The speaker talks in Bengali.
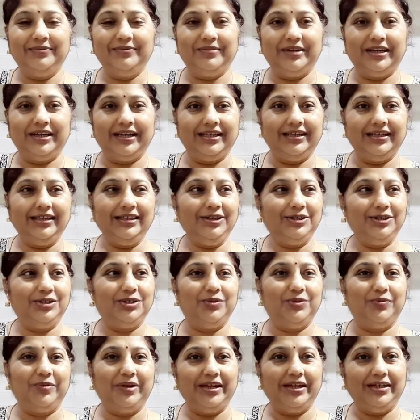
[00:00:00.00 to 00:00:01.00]
মানে
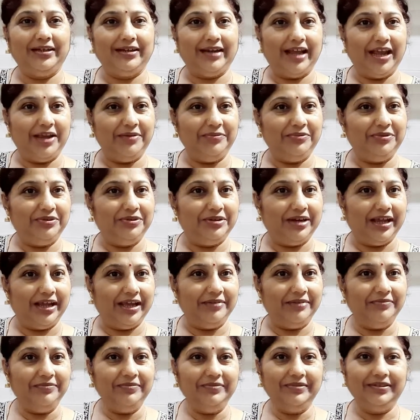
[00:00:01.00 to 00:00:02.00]
সময়ে টাইম টু
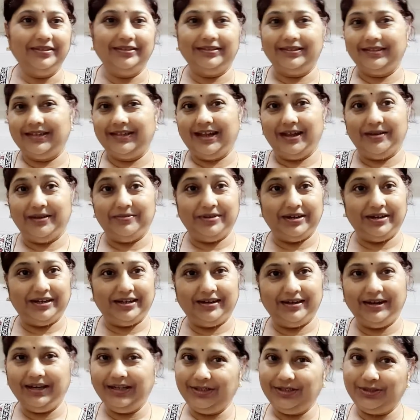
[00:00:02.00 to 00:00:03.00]
টাইম
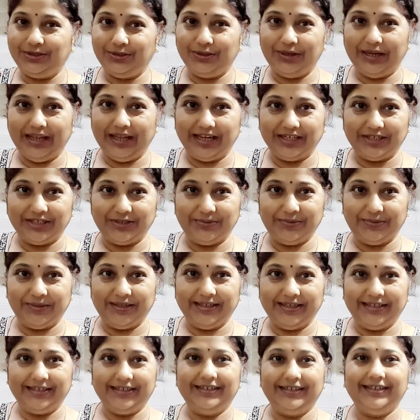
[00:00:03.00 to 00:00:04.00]
খাবারটা চলে আসবে
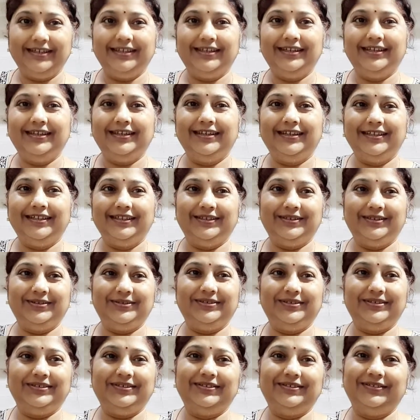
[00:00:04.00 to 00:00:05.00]
তো
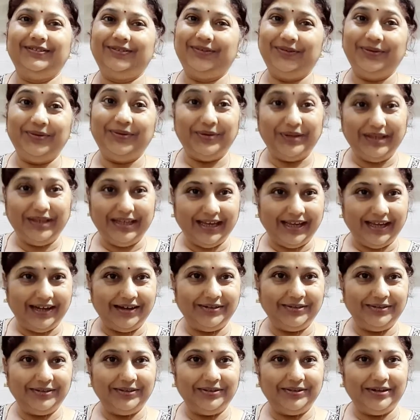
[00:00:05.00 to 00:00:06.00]
ওই
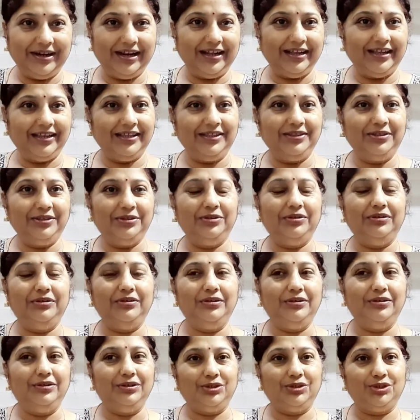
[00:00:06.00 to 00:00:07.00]
আনন্দটা কিন্তু
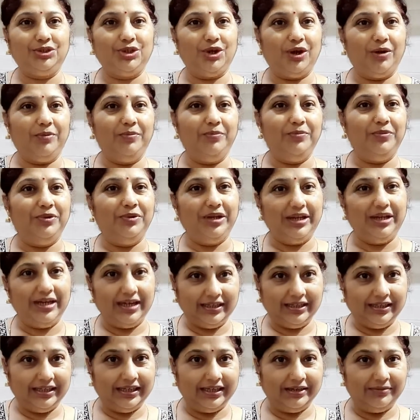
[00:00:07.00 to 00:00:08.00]
সব
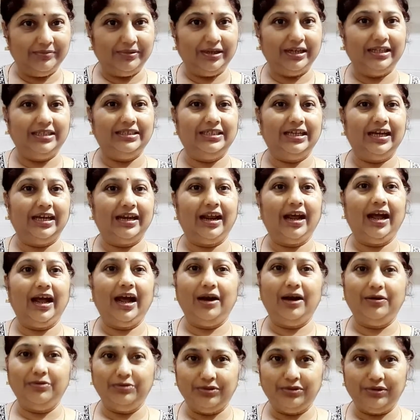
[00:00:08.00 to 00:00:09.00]
মহিলাদের মানে যারা
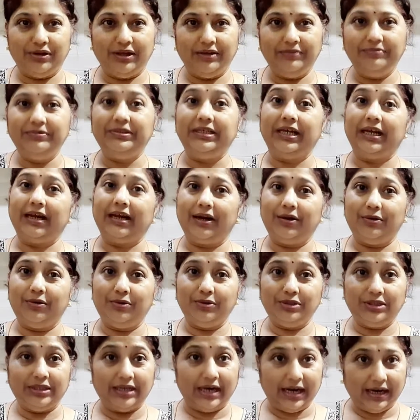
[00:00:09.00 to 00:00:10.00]
হাউসওয়াইফ যারা
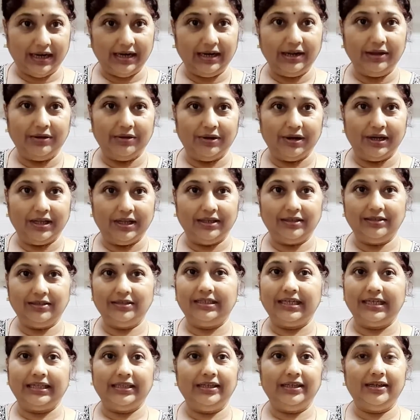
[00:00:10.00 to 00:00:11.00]
রোজ রান্না করে
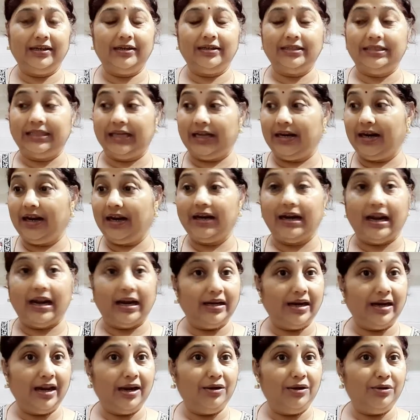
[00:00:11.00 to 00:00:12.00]
যাদের যারা
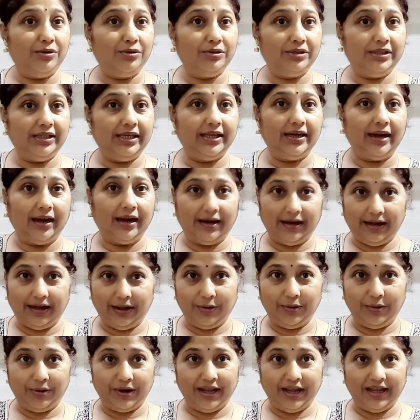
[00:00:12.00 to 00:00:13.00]
রান্নার লোক দিয়ে রান্না
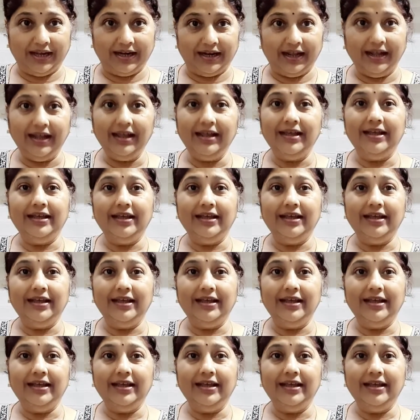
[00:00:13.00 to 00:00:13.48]
করায় না